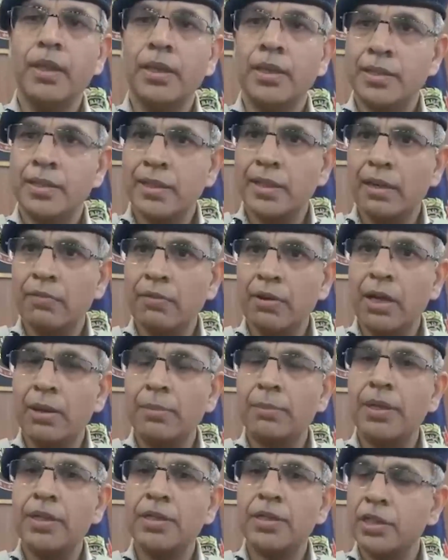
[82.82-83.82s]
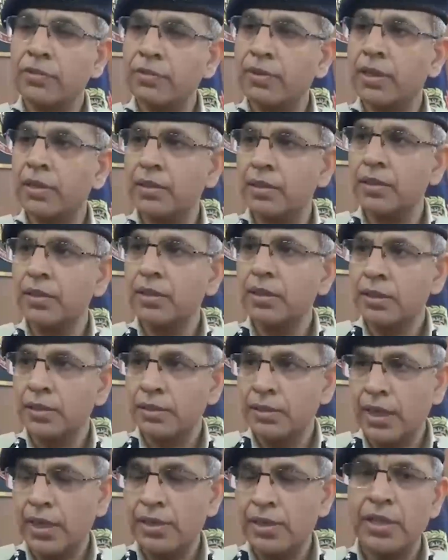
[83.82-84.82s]
इसके अलावा हमने शिवर
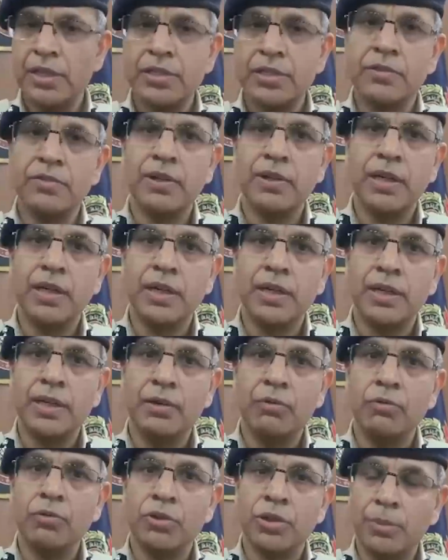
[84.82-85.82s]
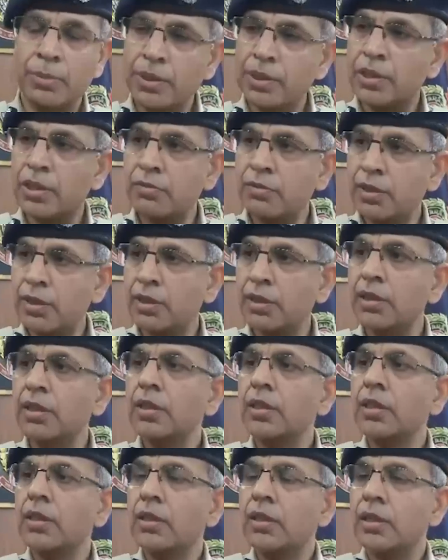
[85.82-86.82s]
जहाँ जहाँ शिवर लगने हैं उन सभी शिवर
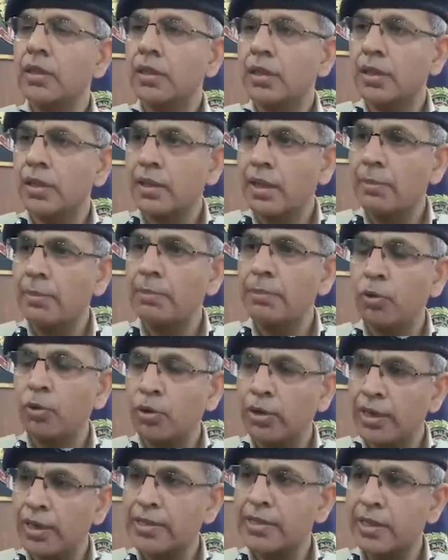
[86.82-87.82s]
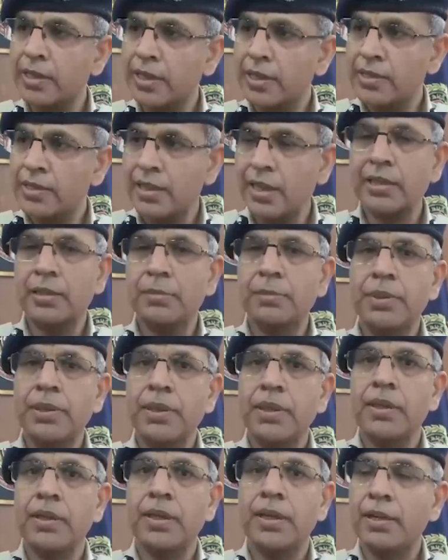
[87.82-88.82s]
का कैंप ऑर्गेनाइजर के साथ
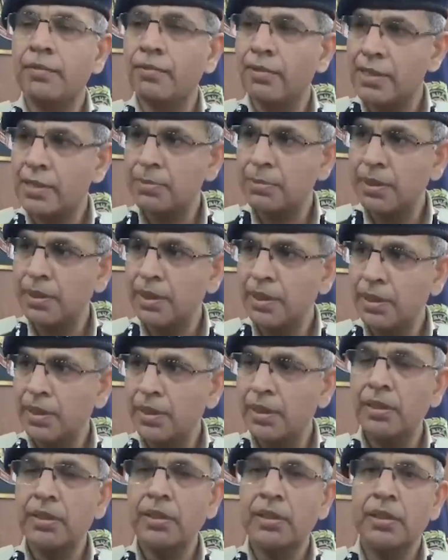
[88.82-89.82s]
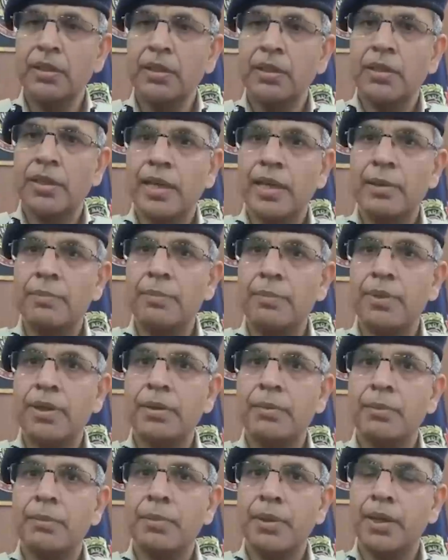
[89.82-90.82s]
भी एक एडवांस मीटिंग की कैंप
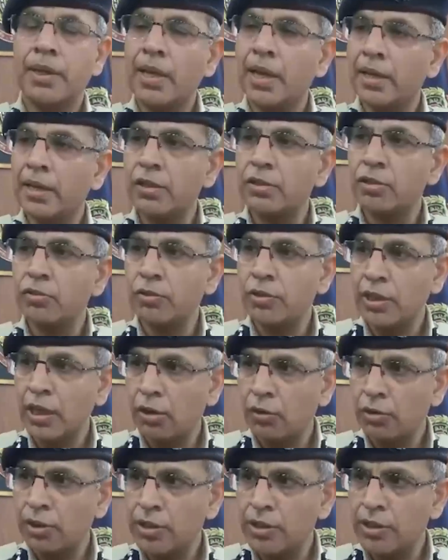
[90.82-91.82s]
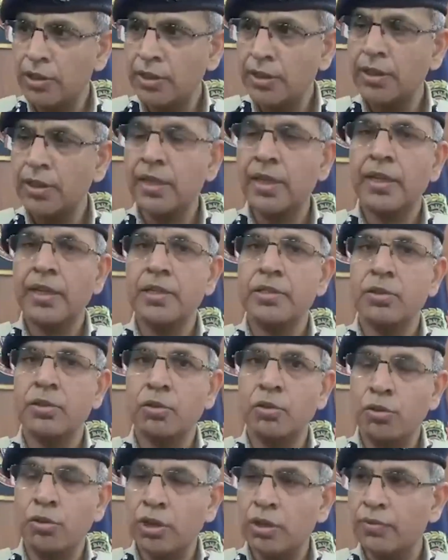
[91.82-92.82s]
में क्या क्या सुविधा होनी चाहिए क्या क्या
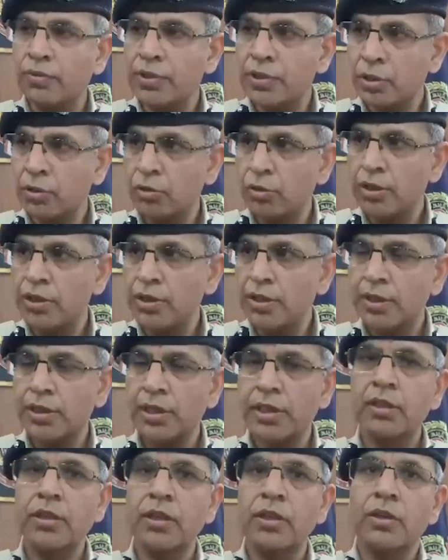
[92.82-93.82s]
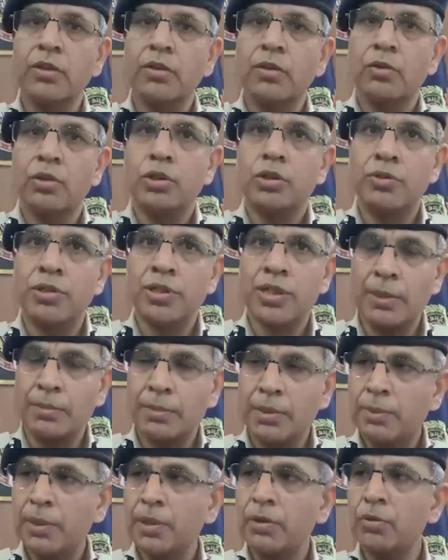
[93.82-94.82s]
सिक्योरिटी फीचर होने चाहिए उस विषय
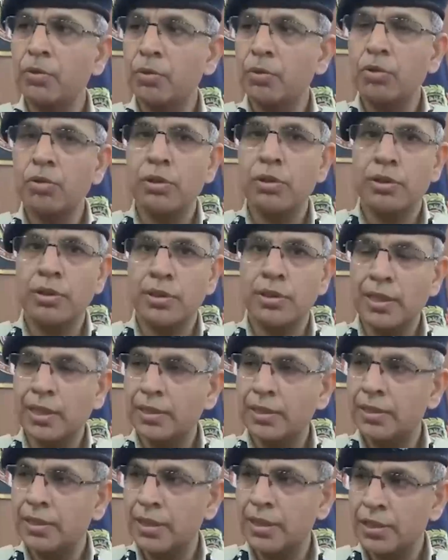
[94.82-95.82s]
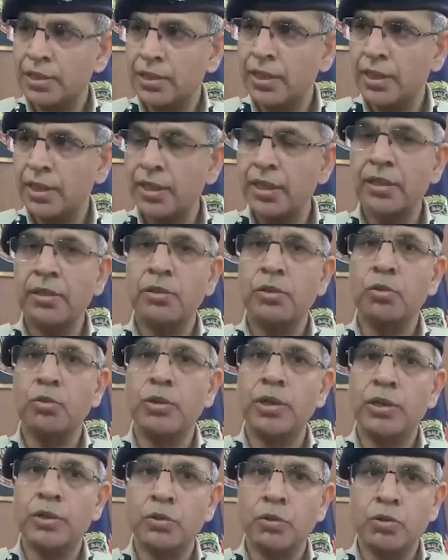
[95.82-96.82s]
में भी उनको दिशा निर्देश दिए गए डू
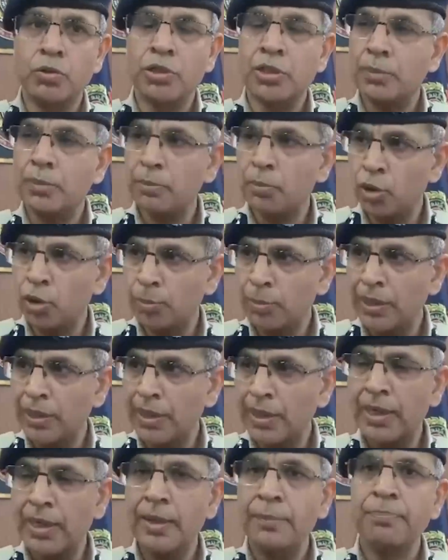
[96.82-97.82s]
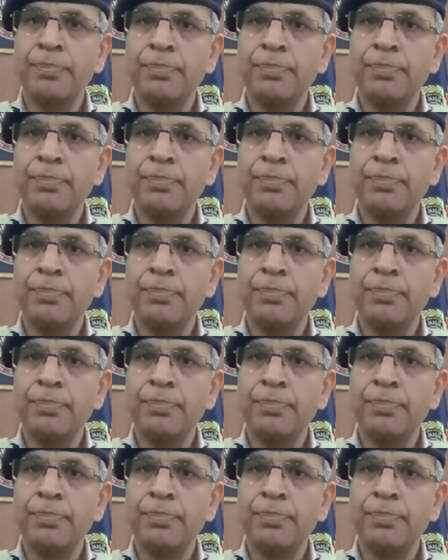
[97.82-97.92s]
एंड डोंट्स के बोर्ड भी लगाएं